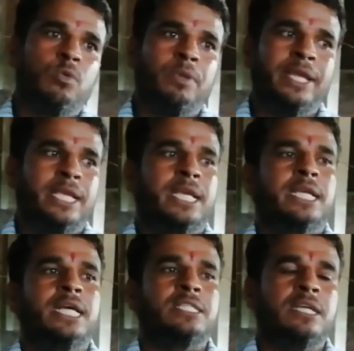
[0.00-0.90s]
घूमने के लिए
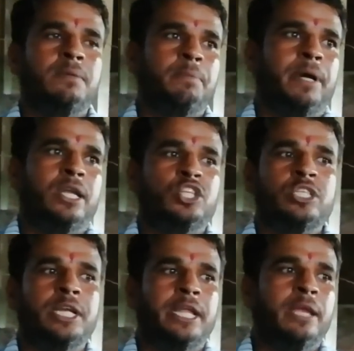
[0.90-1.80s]
क्या सर तो बारिश
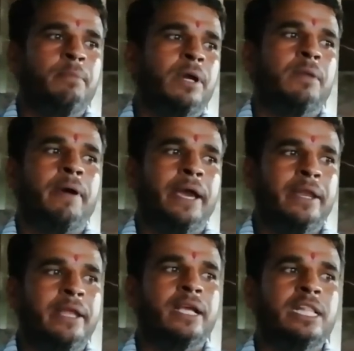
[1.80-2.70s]
के टाइम में अगर
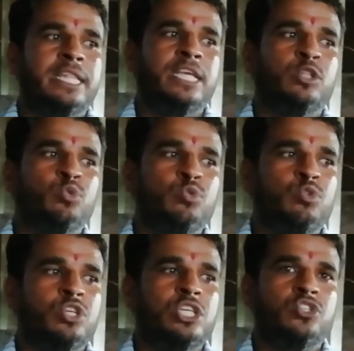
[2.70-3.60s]
बाहर निकलती है तो
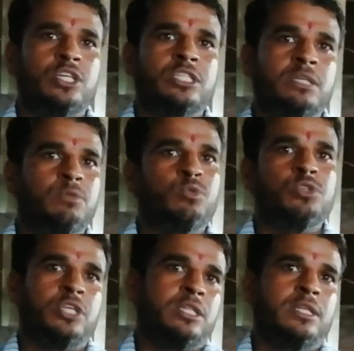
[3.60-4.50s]
इनको कीचड़ से
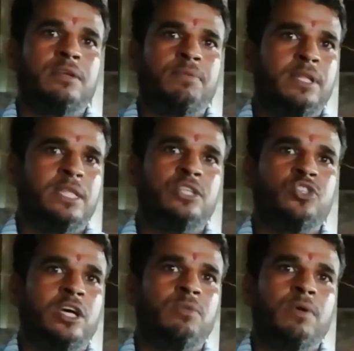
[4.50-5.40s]
बिल्कुल सख्त नफरत है
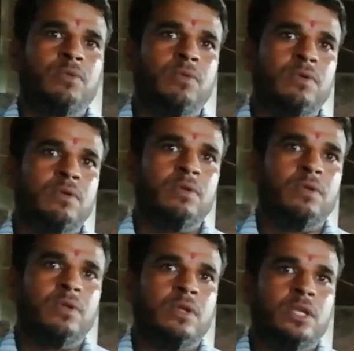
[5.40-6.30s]
इस जानवर की
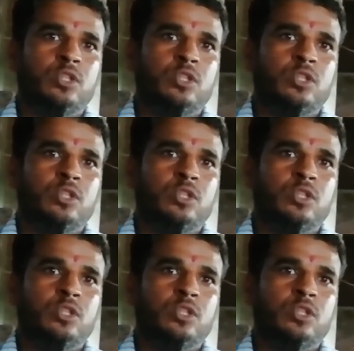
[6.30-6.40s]
अच्छा